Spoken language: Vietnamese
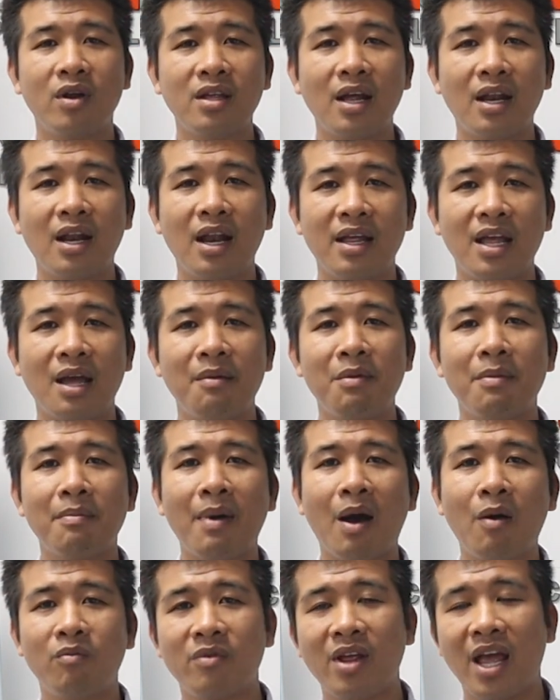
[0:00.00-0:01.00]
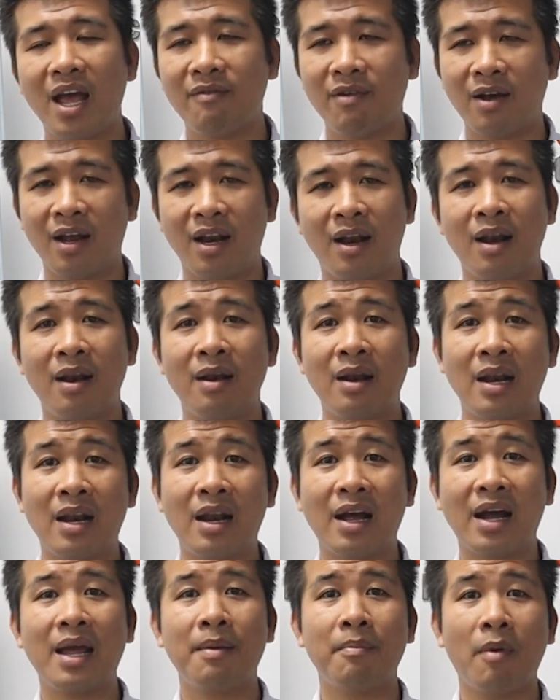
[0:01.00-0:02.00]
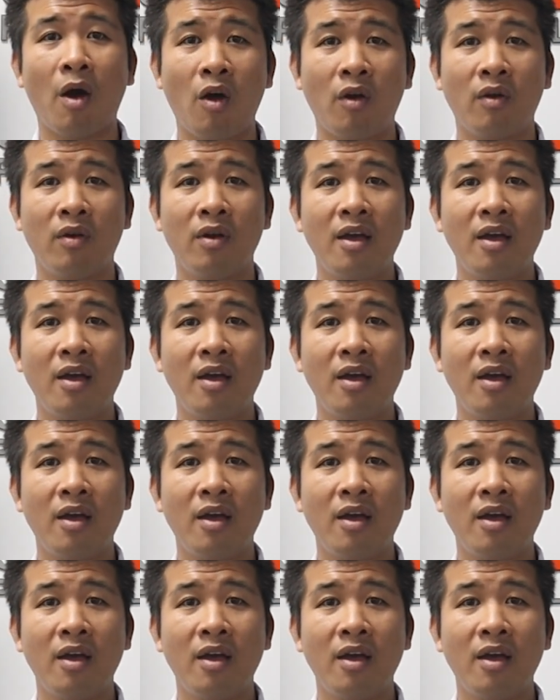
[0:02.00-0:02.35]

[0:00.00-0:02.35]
rất là dễ bị bong ra và nó gây mòn.